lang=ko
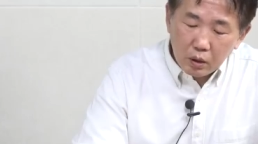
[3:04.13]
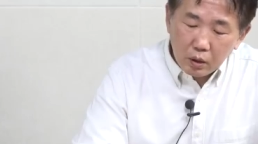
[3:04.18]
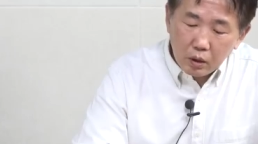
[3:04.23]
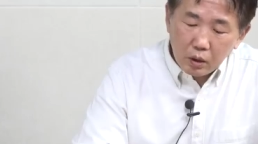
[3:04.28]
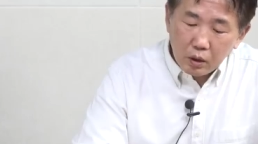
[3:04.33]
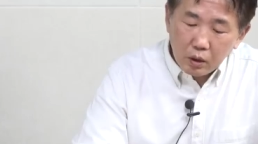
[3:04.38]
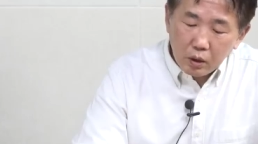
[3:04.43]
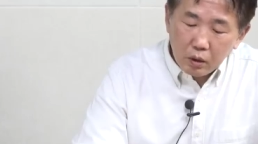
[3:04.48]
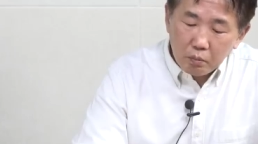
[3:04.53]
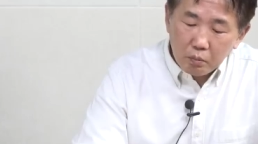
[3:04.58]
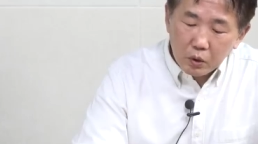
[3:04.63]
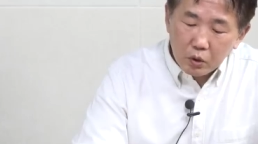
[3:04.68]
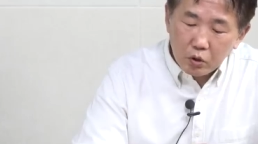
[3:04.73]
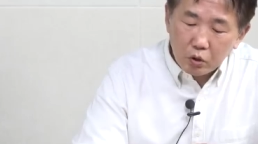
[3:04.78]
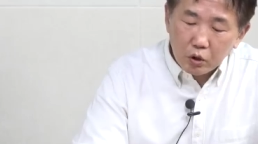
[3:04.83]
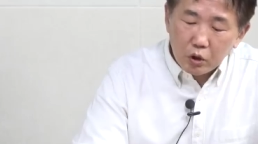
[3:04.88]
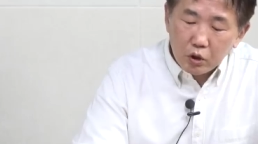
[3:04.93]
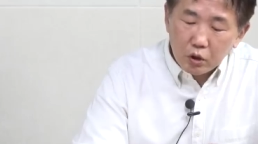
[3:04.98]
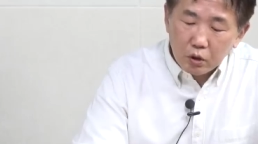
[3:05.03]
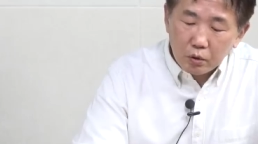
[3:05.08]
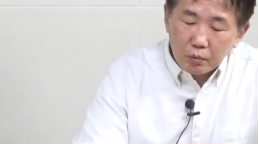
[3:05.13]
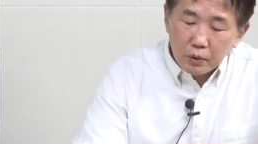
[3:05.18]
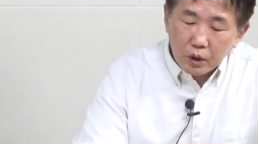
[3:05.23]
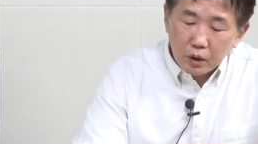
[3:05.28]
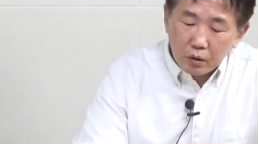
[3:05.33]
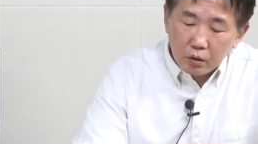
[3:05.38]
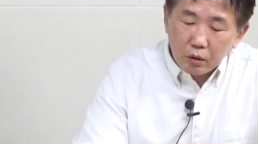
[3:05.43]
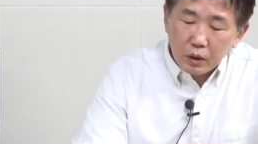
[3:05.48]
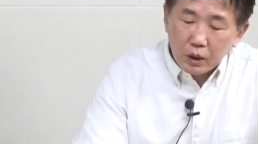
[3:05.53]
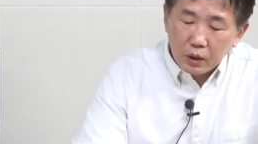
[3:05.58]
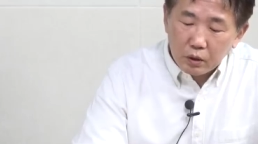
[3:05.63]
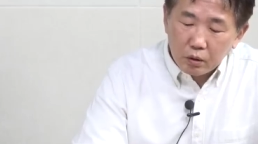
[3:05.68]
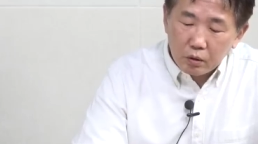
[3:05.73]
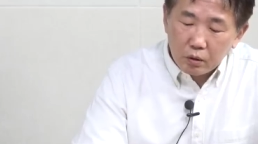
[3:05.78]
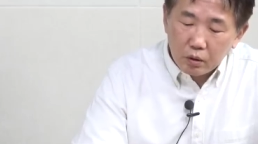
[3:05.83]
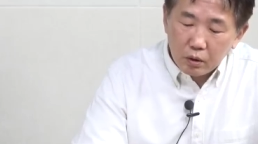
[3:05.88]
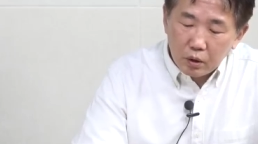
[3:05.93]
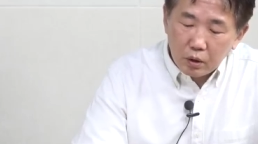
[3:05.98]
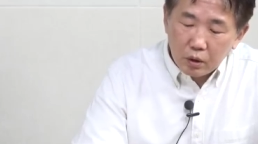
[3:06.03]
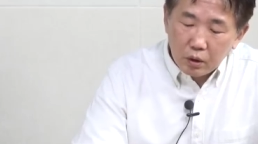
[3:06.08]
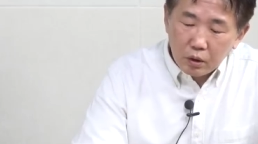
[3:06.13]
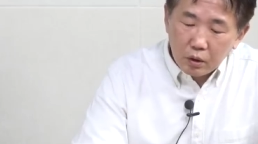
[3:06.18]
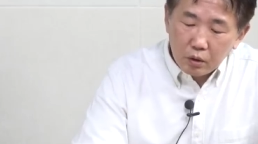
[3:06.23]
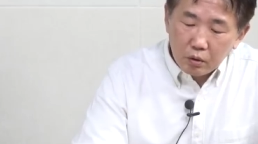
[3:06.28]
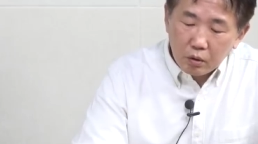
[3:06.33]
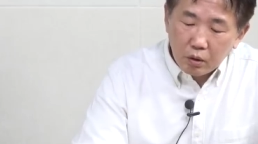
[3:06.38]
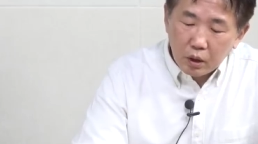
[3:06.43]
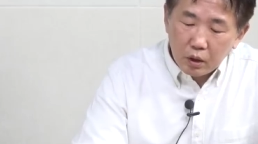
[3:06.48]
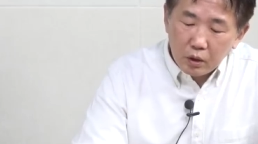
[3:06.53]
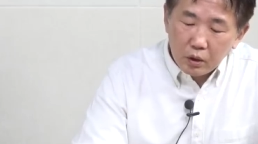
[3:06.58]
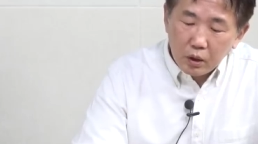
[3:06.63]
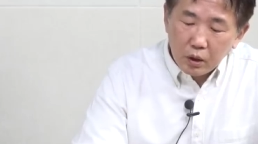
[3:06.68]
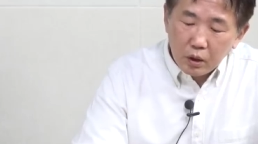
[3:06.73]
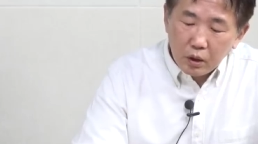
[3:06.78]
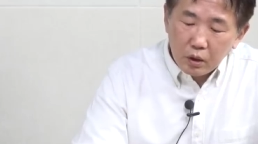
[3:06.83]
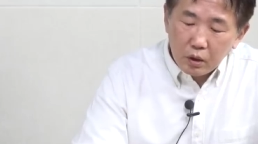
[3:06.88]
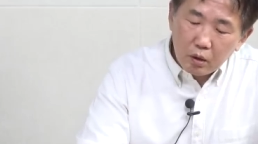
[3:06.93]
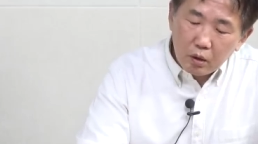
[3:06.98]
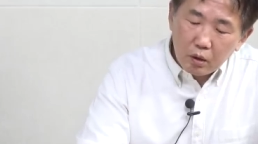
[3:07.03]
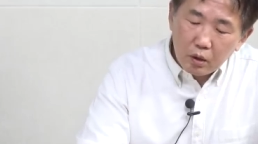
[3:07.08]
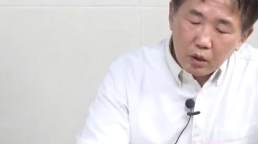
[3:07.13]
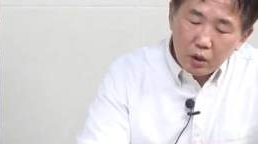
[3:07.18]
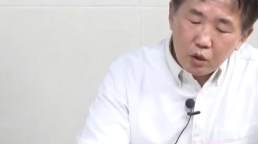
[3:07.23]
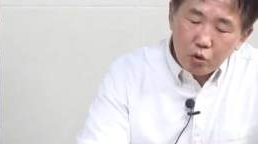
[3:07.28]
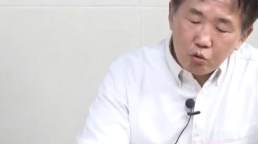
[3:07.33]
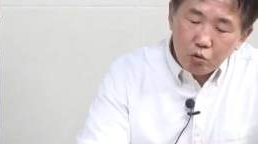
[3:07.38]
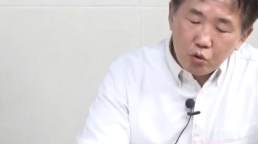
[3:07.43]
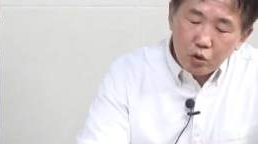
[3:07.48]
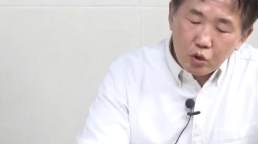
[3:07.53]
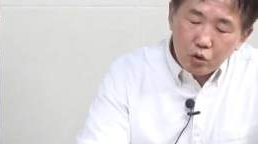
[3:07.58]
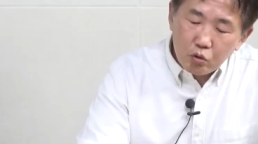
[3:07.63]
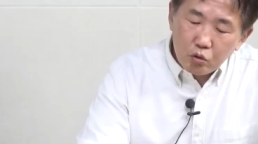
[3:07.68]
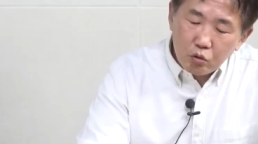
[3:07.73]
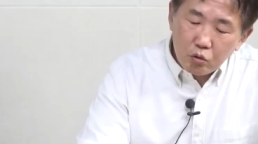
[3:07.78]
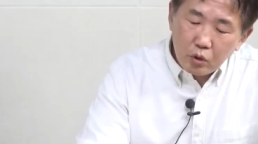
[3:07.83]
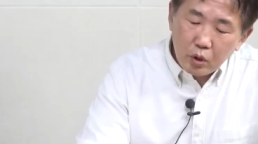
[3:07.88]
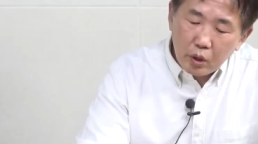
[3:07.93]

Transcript: 일단 뭐 정치적 입장을 떠나서 그래서 굉장히 이중 기준,